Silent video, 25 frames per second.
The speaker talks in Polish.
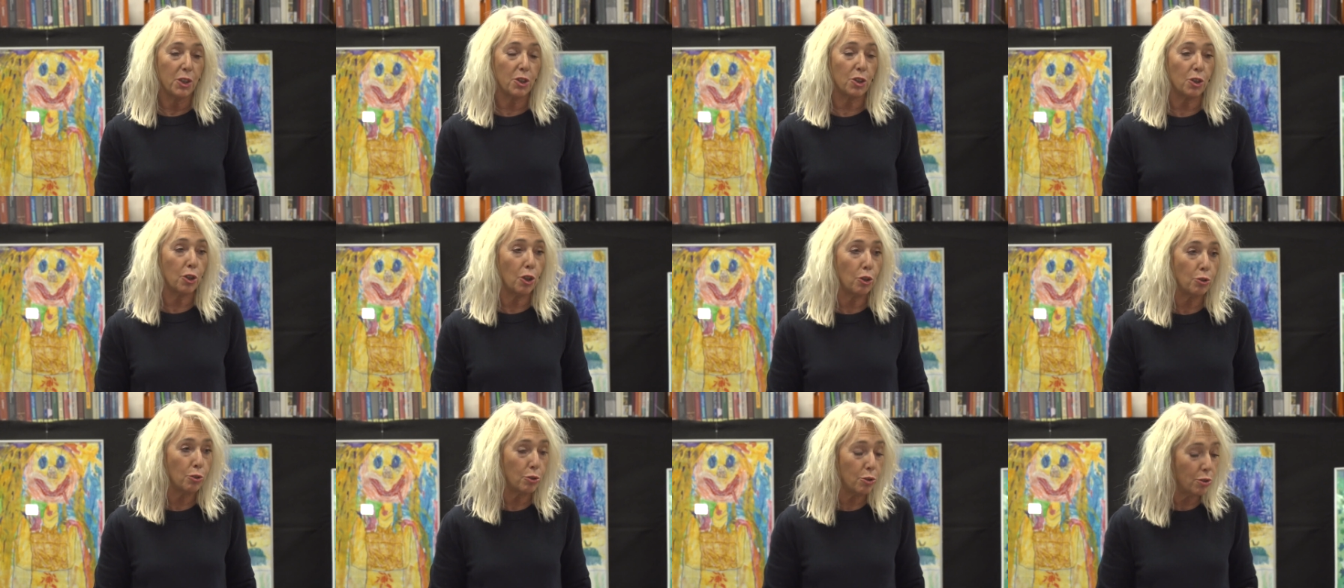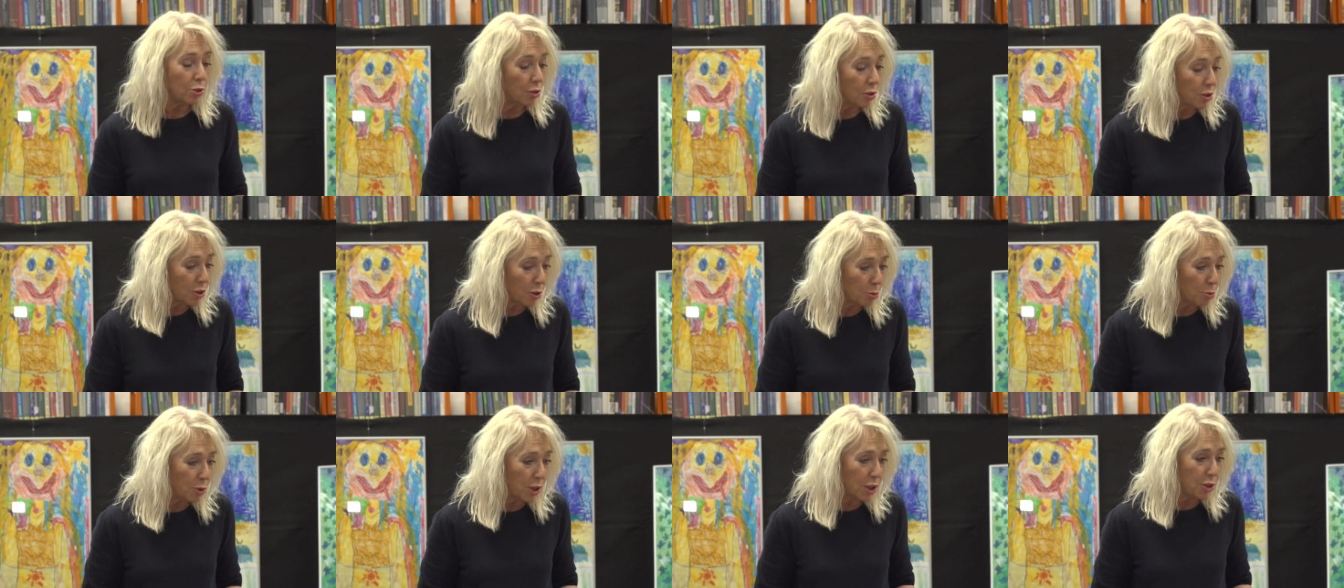skąd
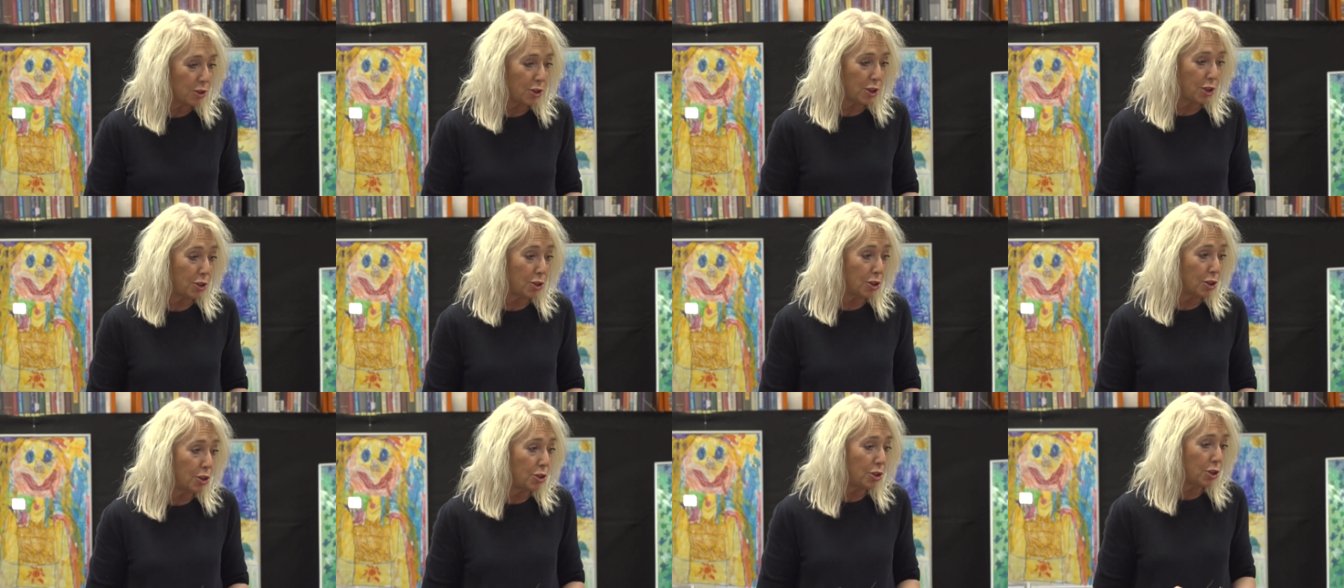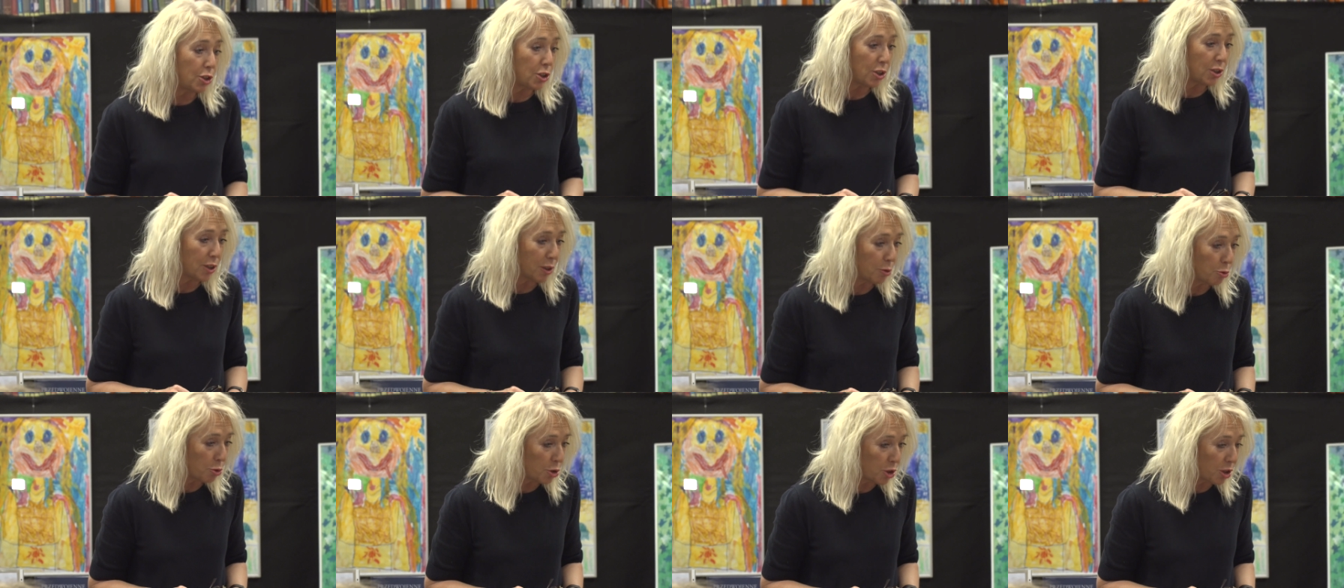są te dzieci, gdzie się
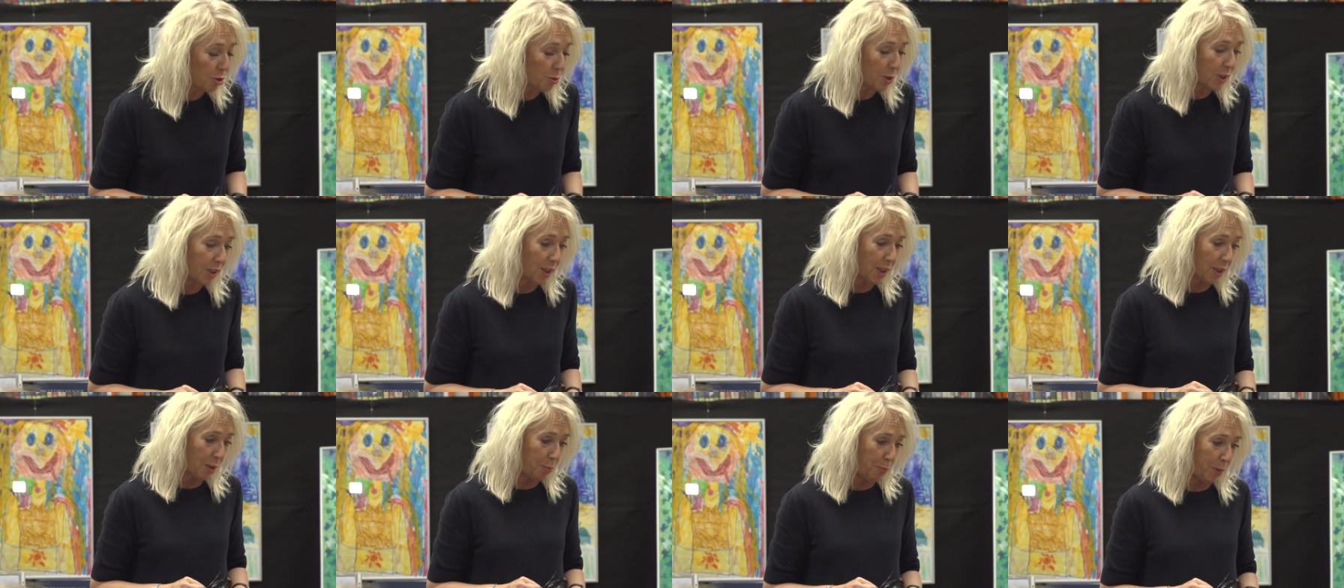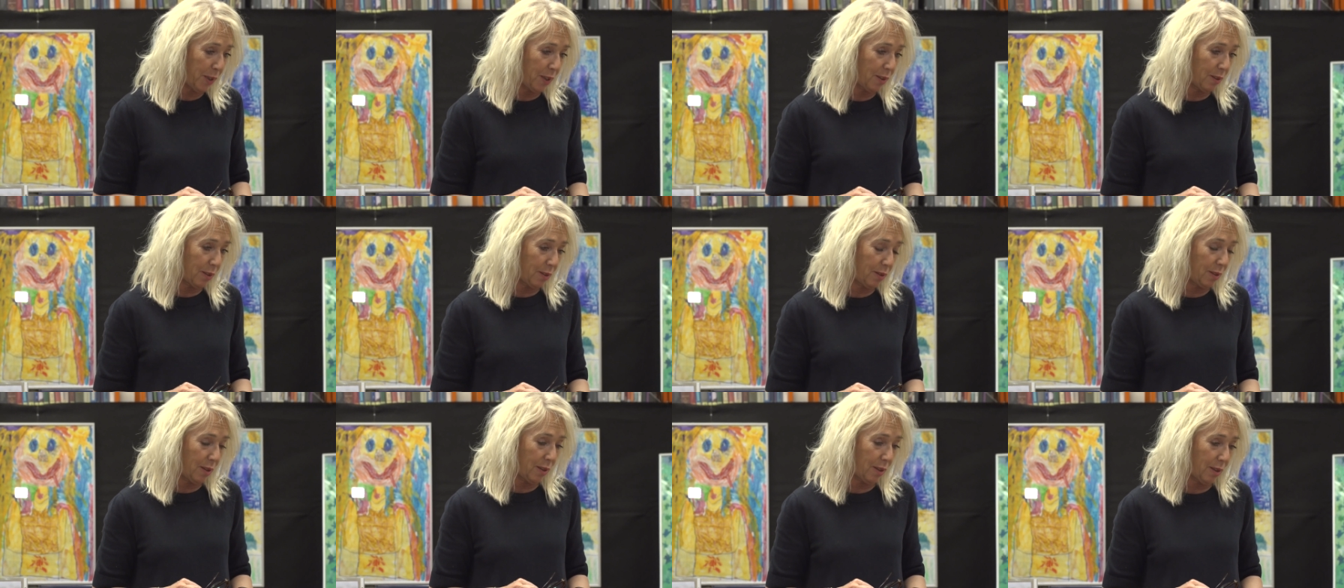nauczyły tak
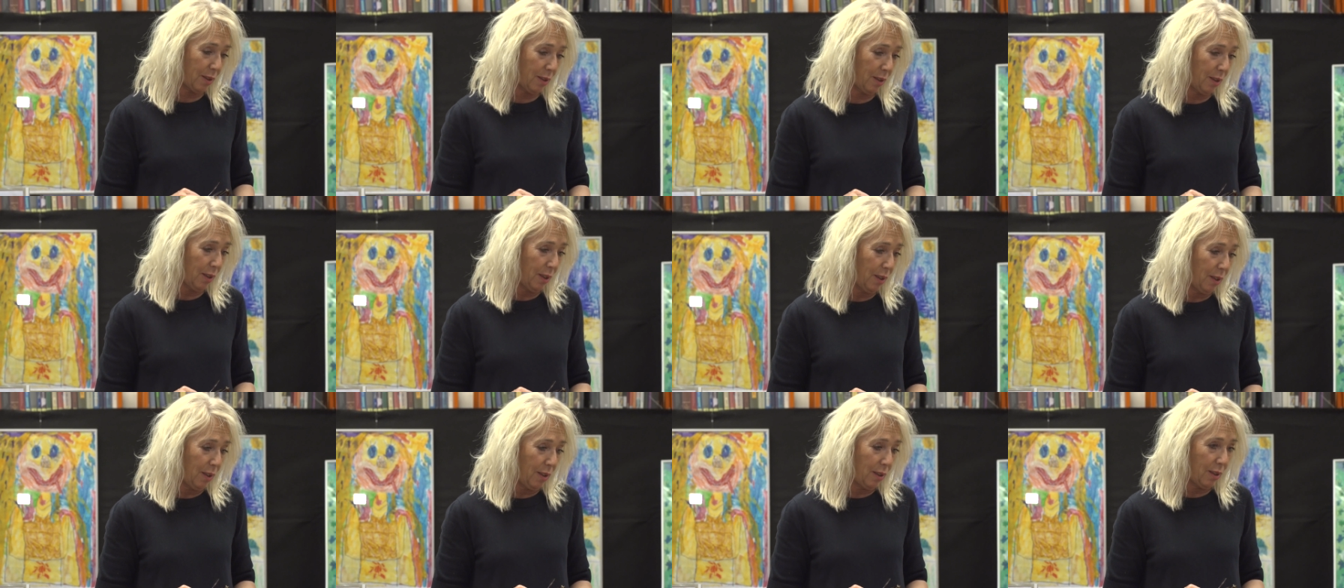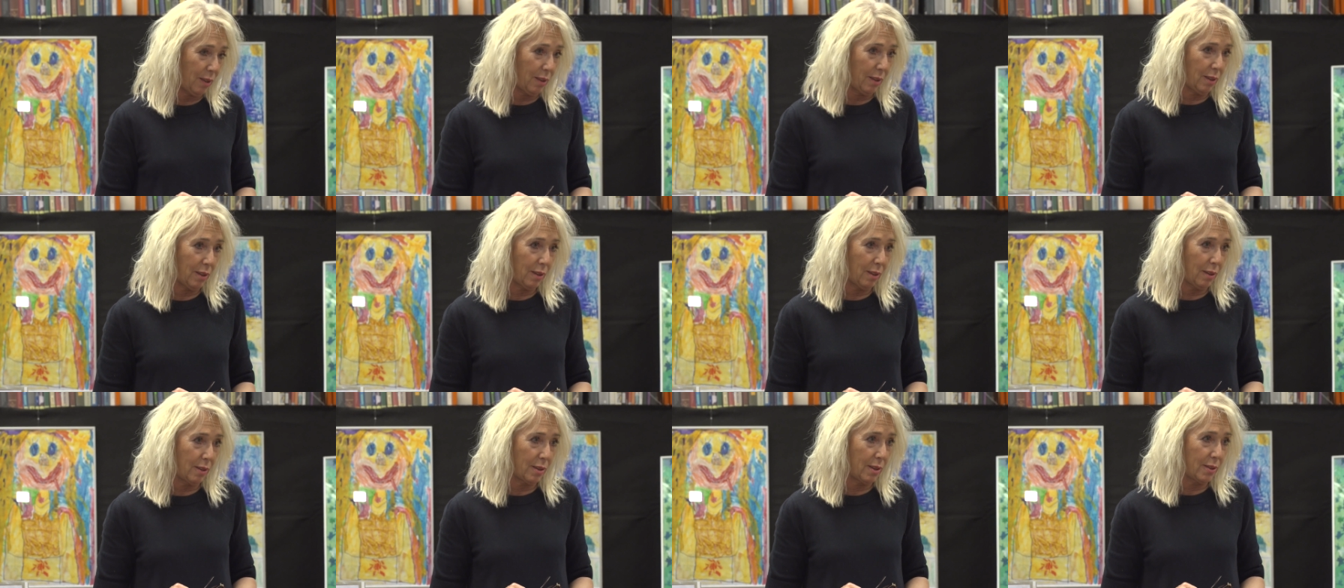pięknie
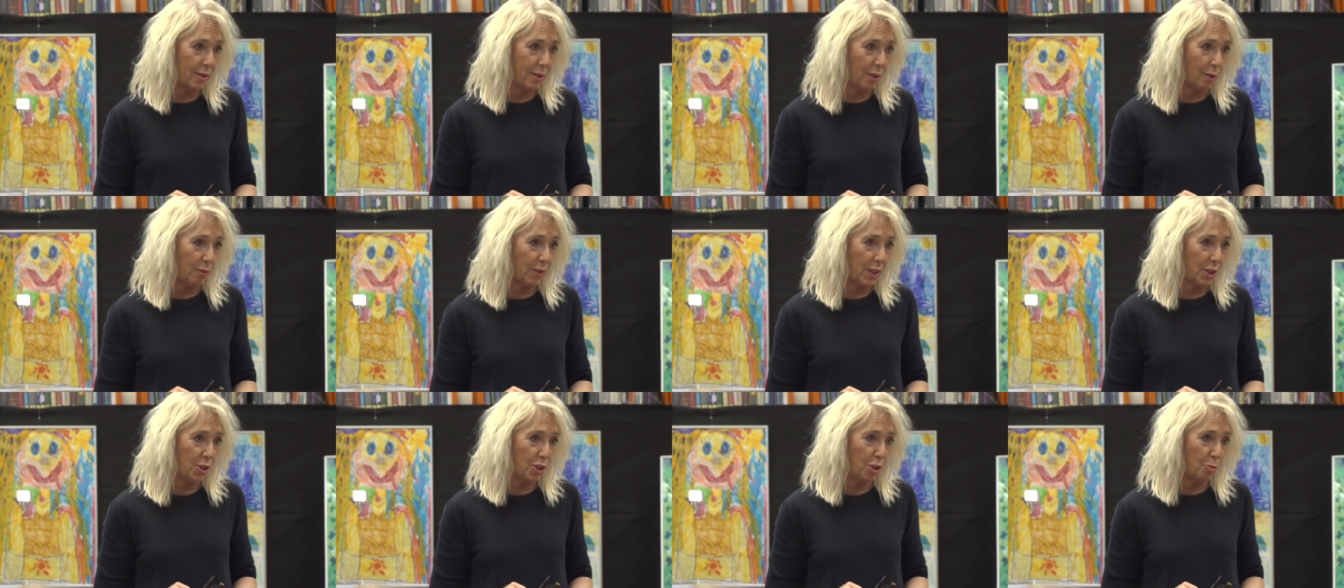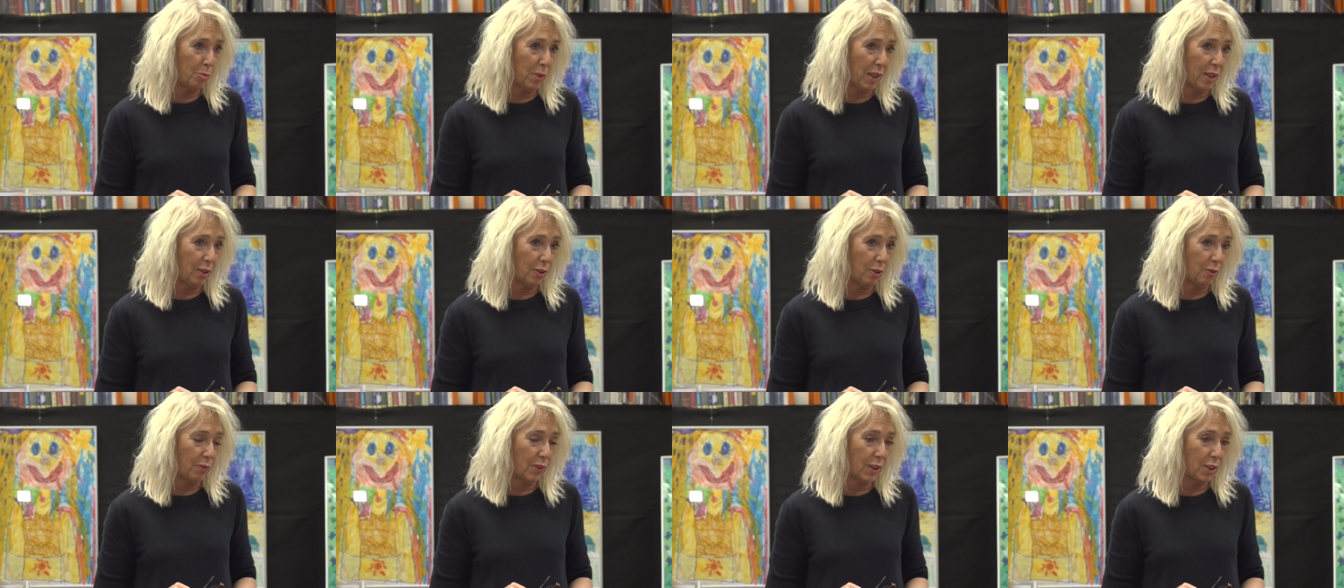e, rysować i
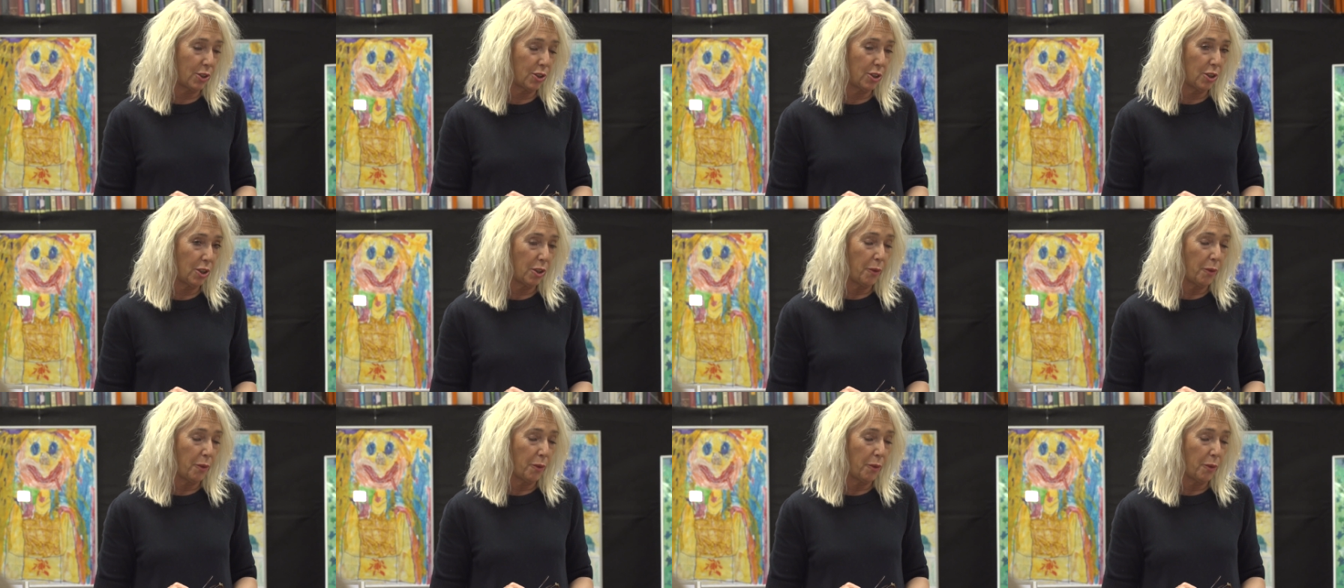malować.